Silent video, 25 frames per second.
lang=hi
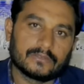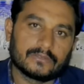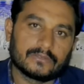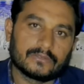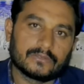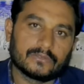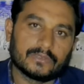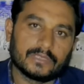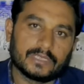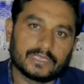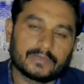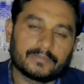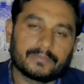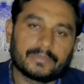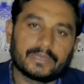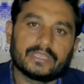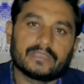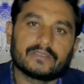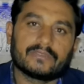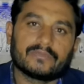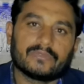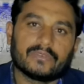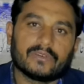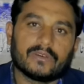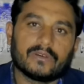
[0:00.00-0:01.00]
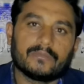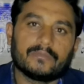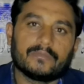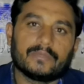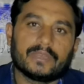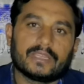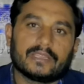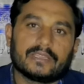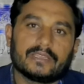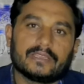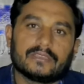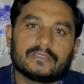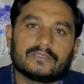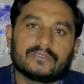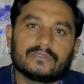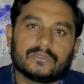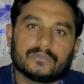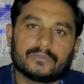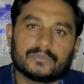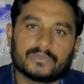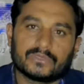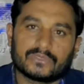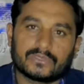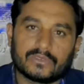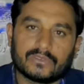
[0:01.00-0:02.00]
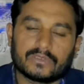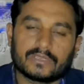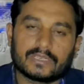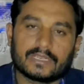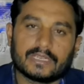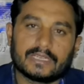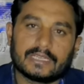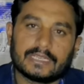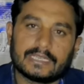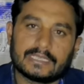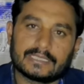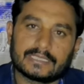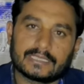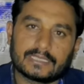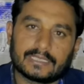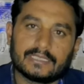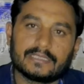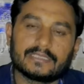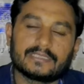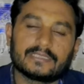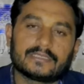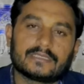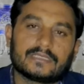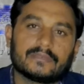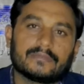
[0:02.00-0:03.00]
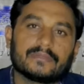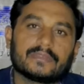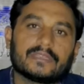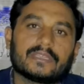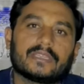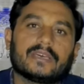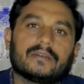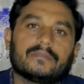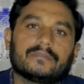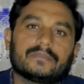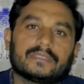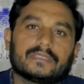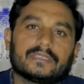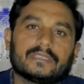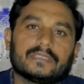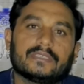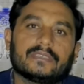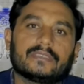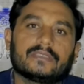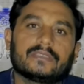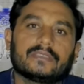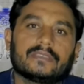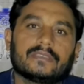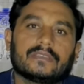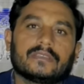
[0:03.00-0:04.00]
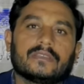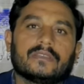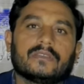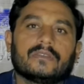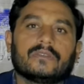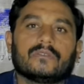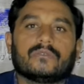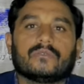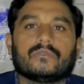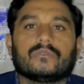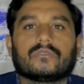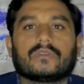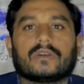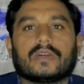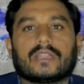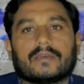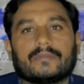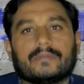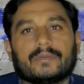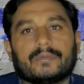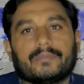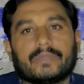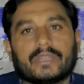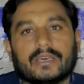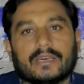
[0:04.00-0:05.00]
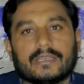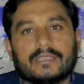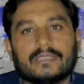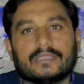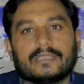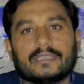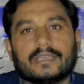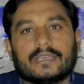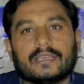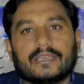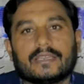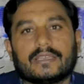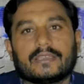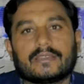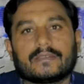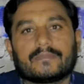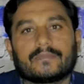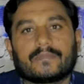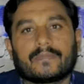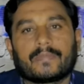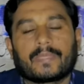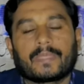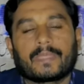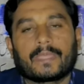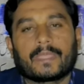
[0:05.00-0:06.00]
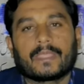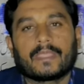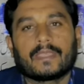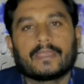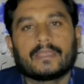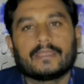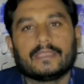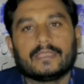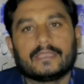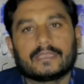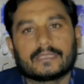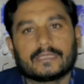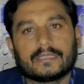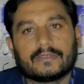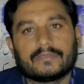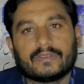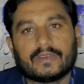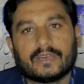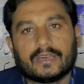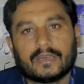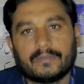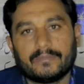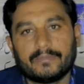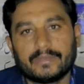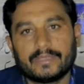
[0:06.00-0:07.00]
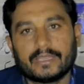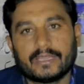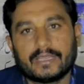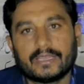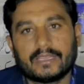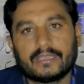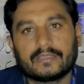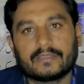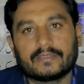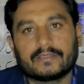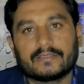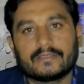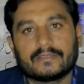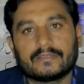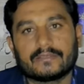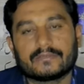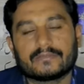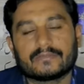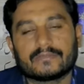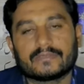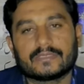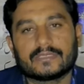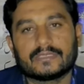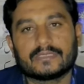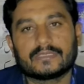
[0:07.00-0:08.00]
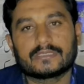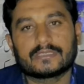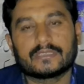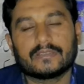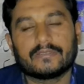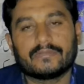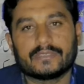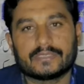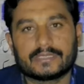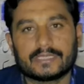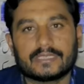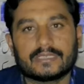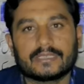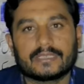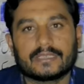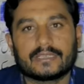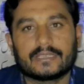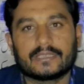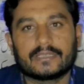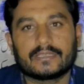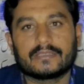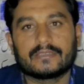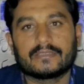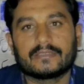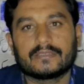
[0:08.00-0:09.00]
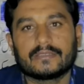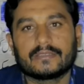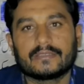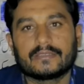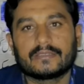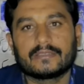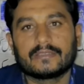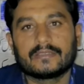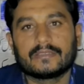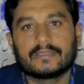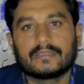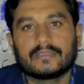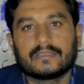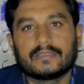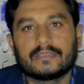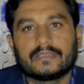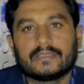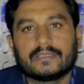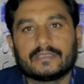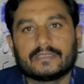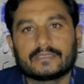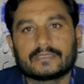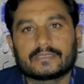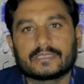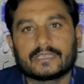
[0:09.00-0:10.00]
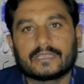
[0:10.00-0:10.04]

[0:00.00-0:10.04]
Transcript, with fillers: तो एक प्लेटफॉर्म मैंने जो कि शॉर्ट एंड एंड स्किल सिस्टम के नाम से उकाड़ा में बना दिया है एक दफ़ा आप भी आएँ इसका विज़िट करें इन